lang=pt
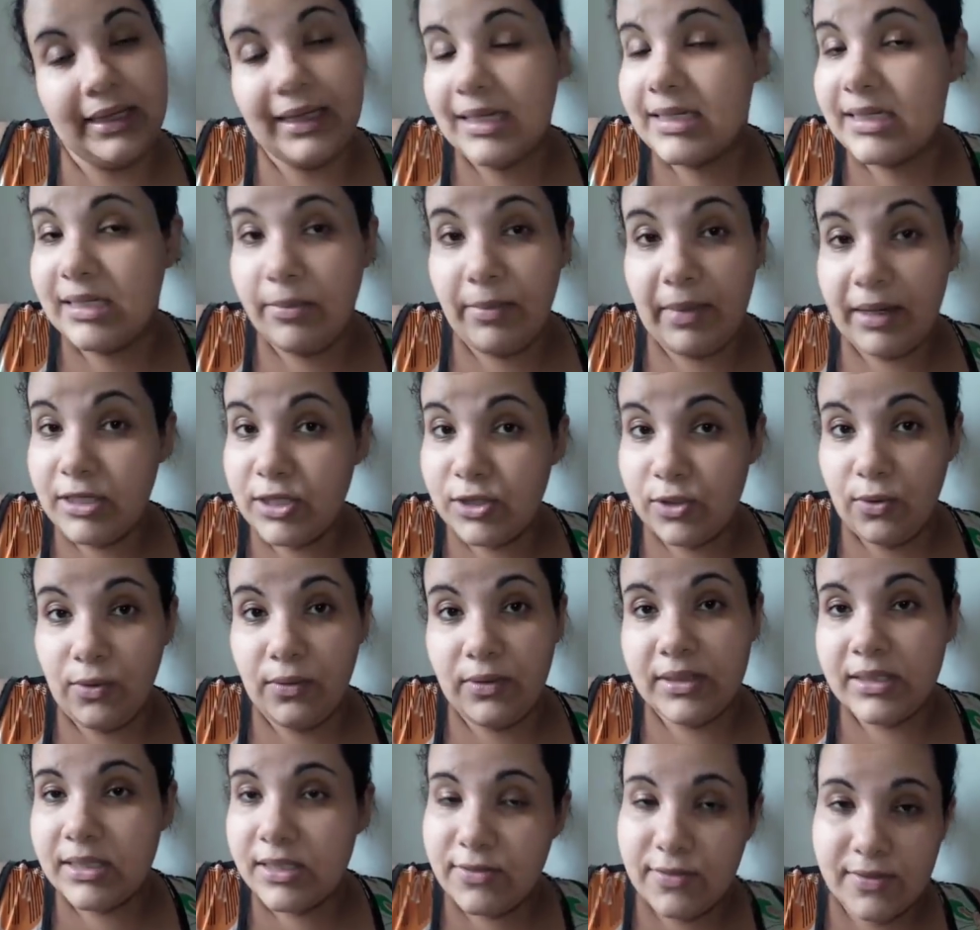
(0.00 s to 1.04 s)
e as demais
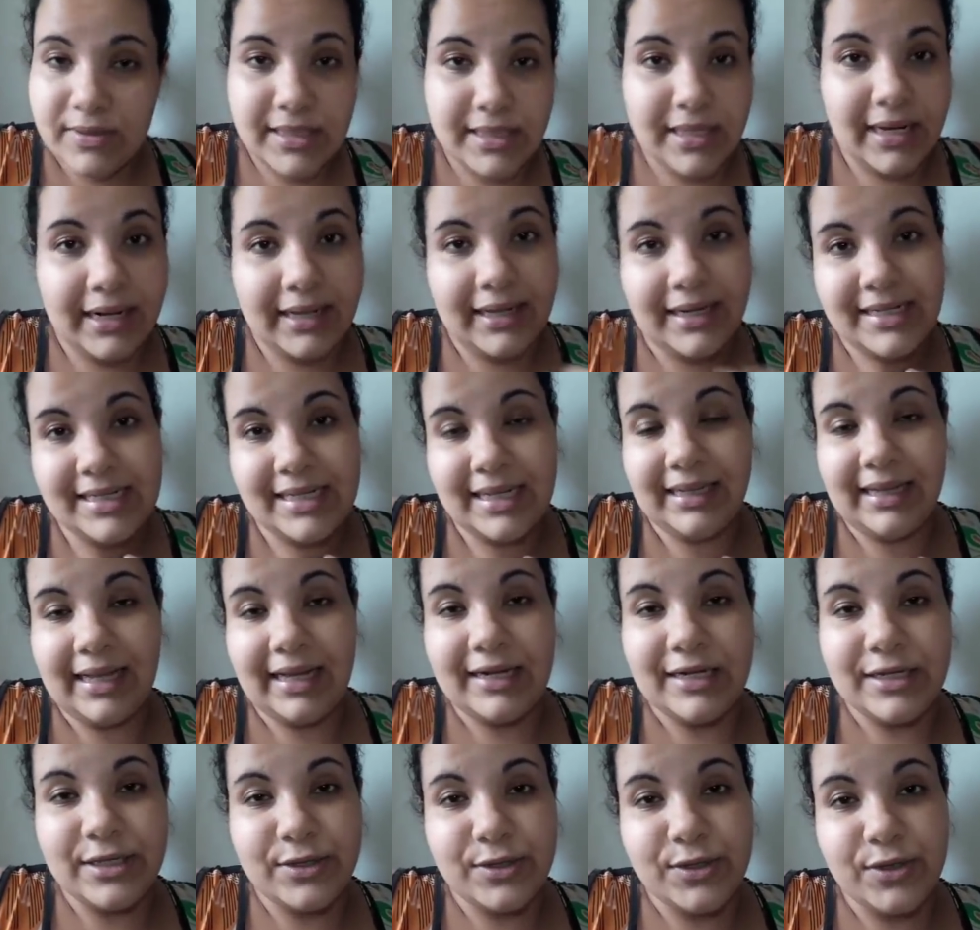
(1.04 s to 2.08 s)
coisas vão ser
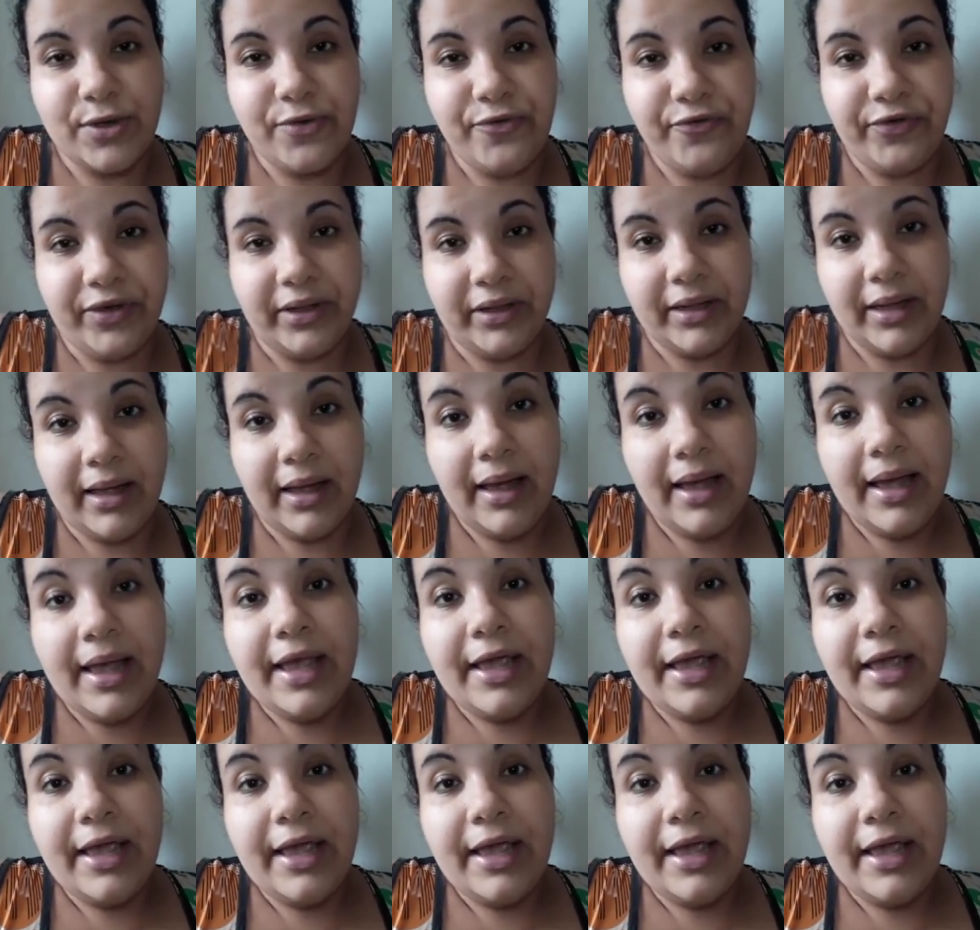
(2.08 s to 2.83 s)
acrescentadas na sua vida.